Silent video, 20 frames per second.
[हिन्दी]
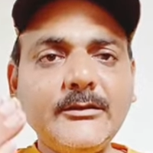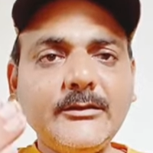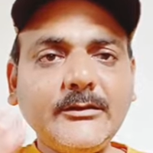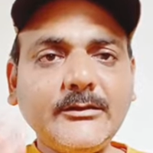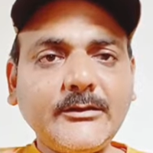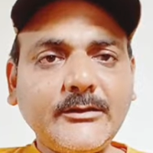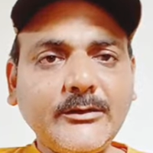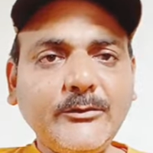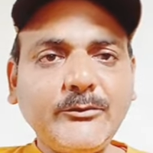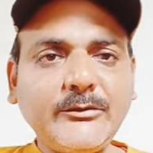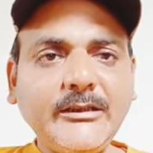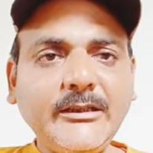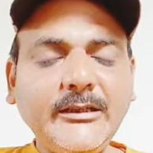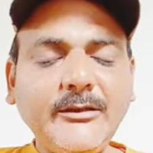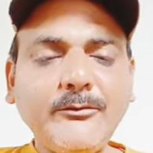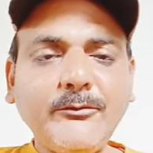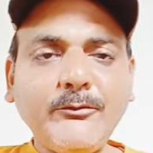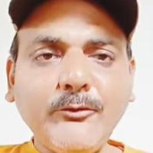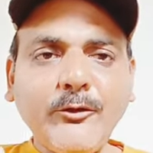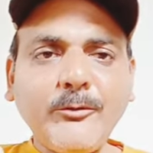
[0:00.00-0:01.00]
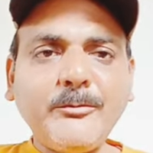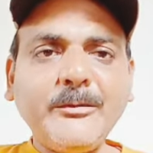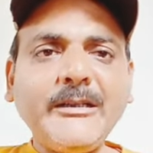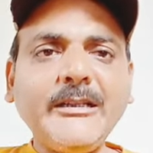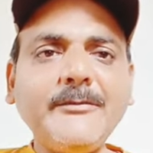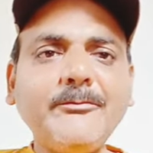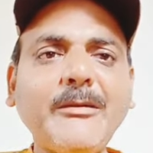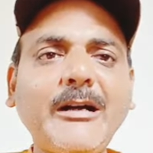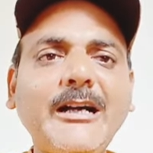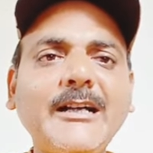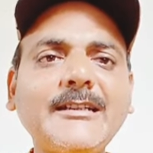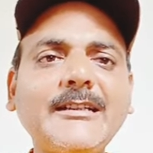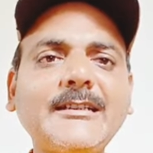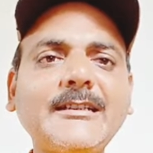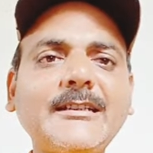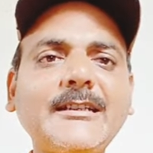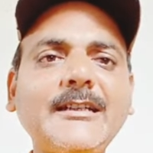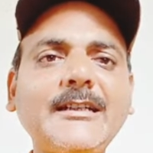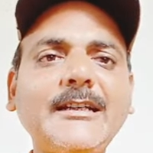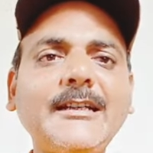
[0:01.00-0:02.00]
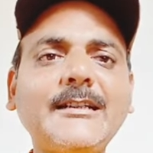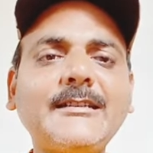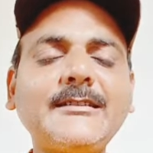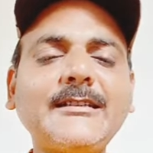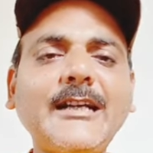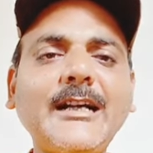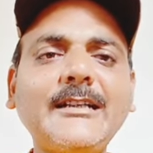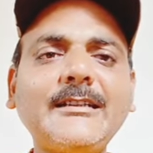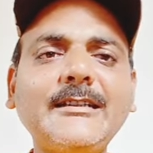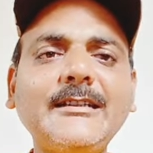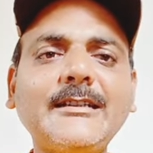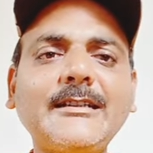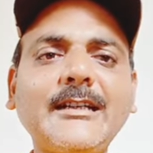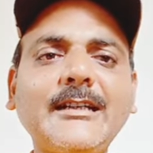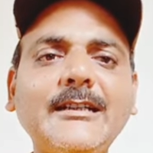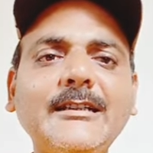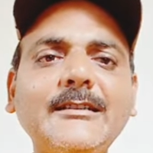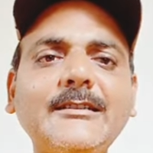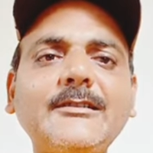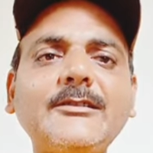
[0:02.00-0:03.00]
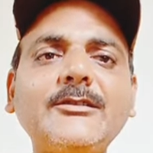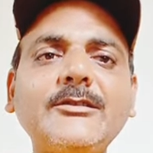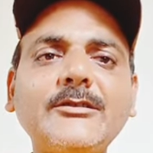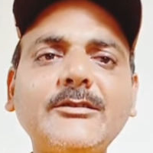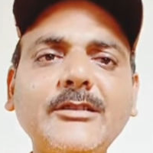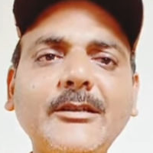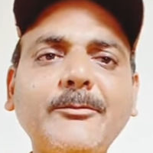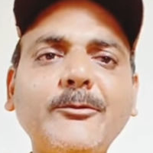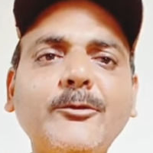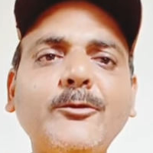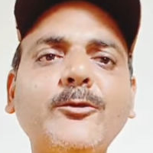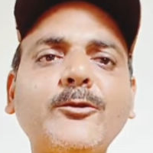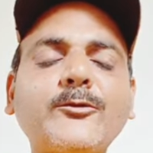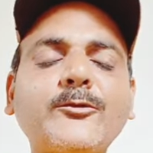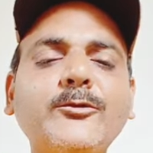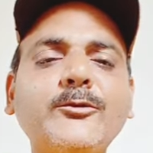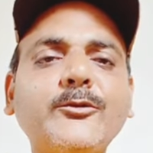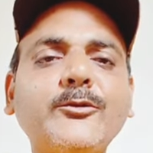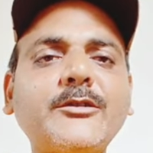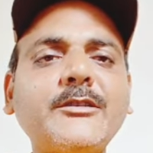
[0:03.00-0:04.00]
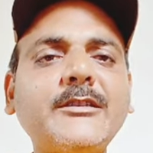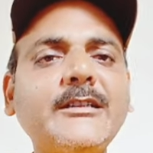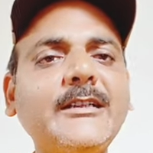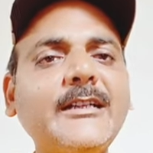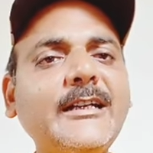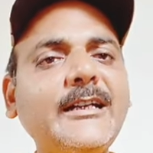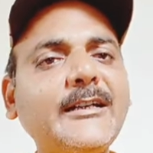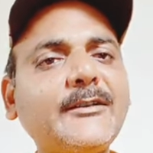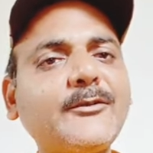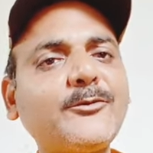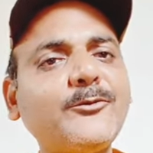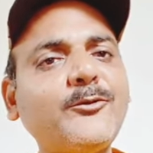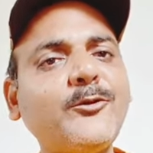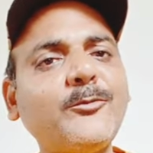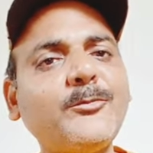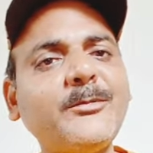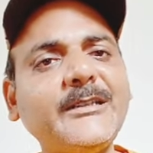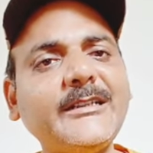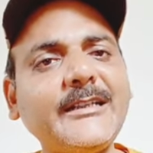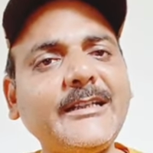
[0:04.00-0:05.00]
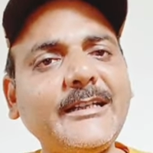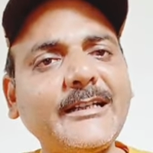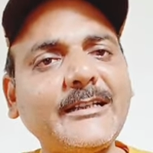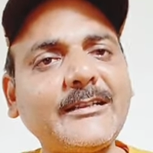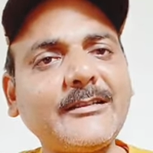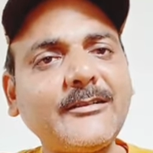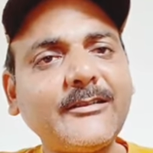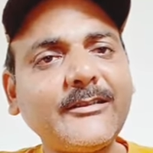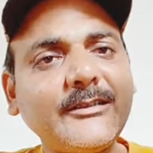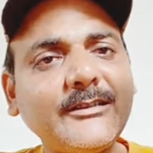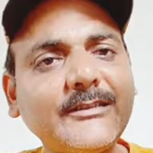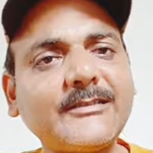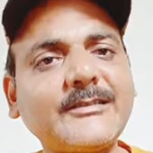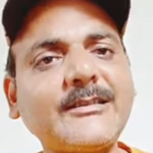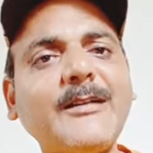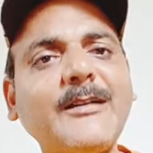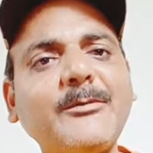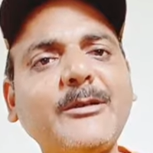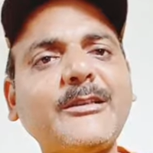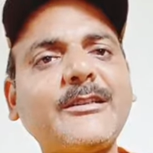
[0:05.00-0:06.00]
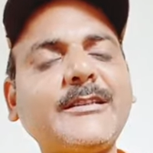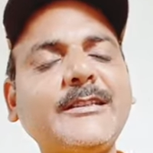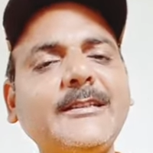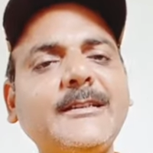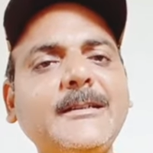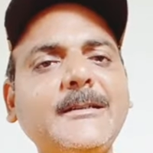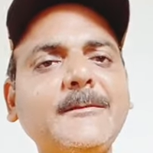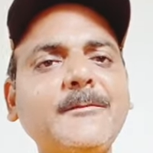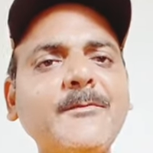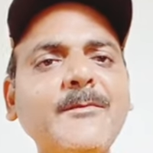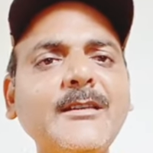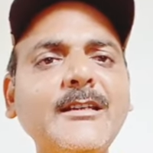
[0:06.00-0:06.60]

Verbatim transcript: क्योंकि वो भी भारत के एक नागरिक हैं जब वोट होती है तो वो भी एक हिस्सा बनते हैं